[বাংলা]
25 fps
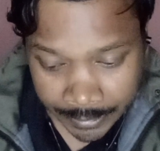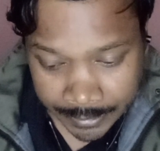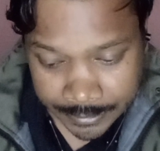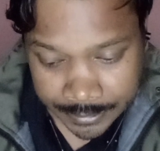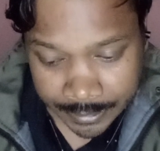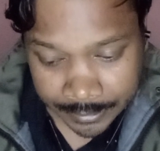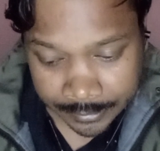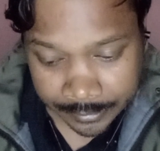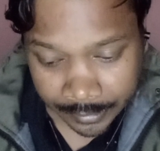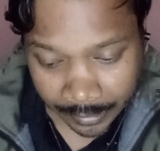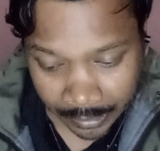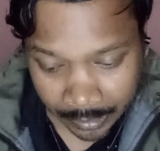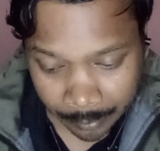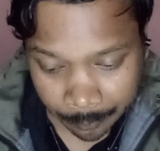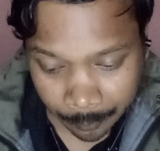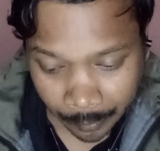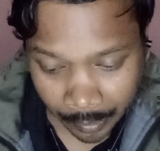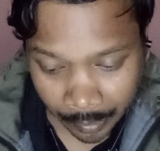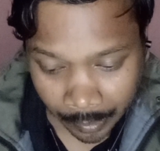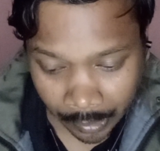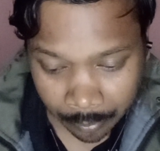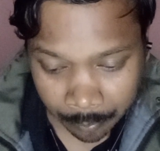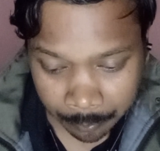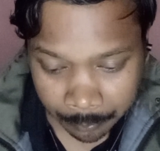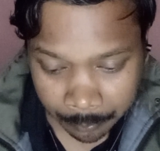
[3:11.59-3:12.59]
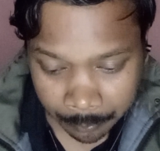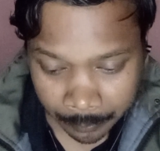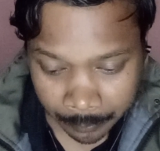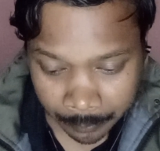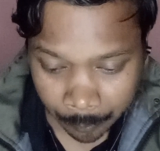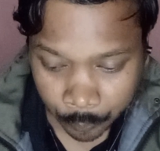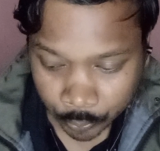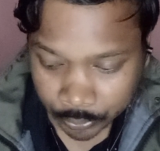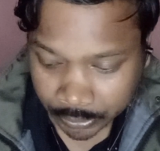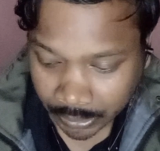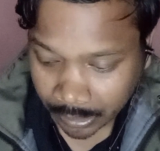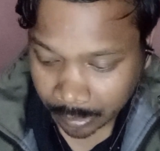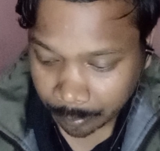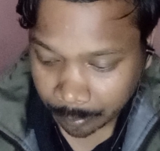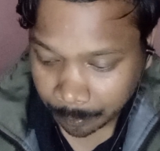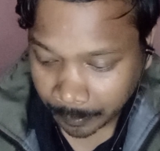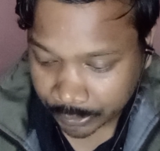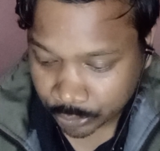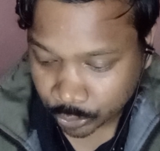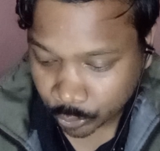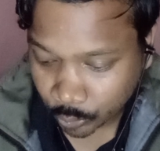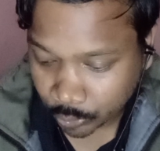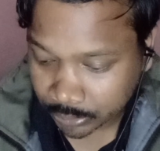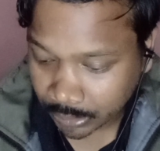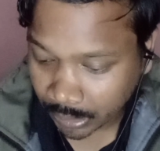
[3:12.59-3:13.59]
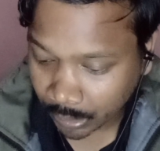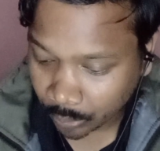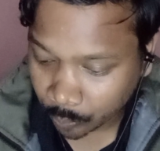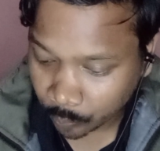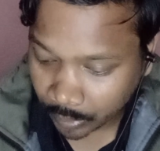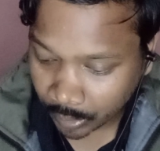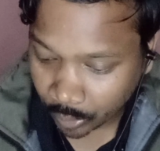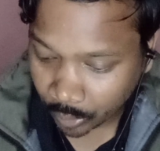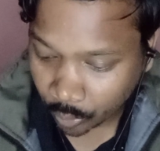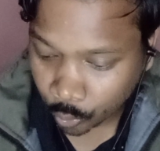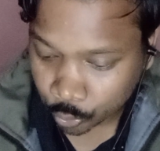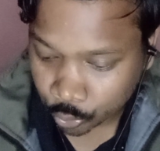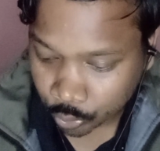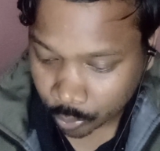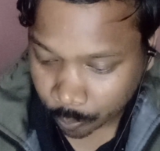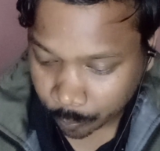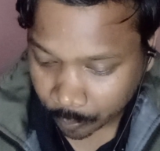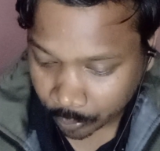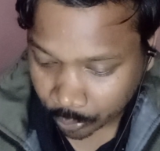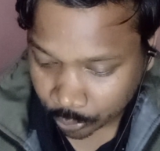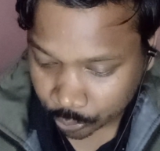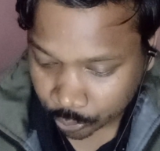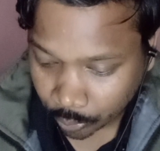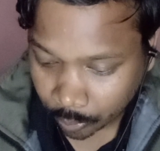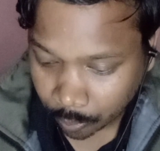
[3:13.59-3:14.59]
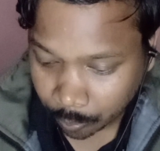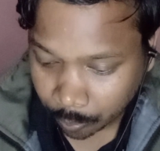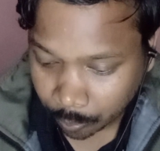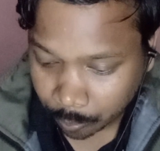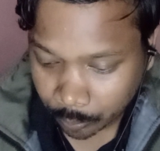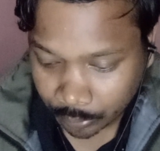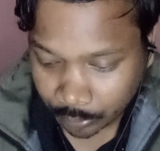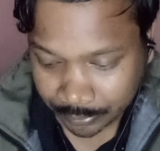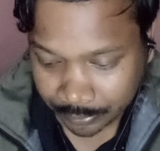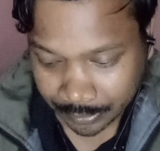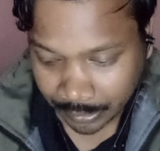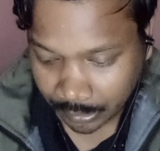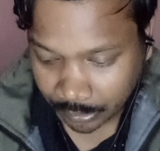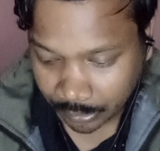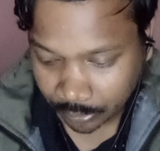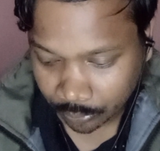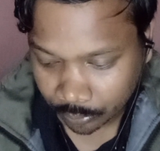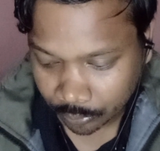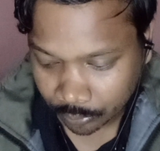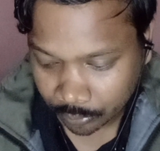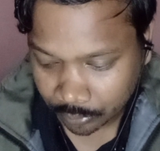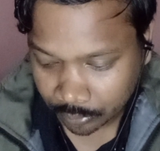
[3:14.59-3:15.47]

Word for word: সে দাইমা বা প্রধান পাচক ঠাকুরের কথোপকথন বলতে লাগলো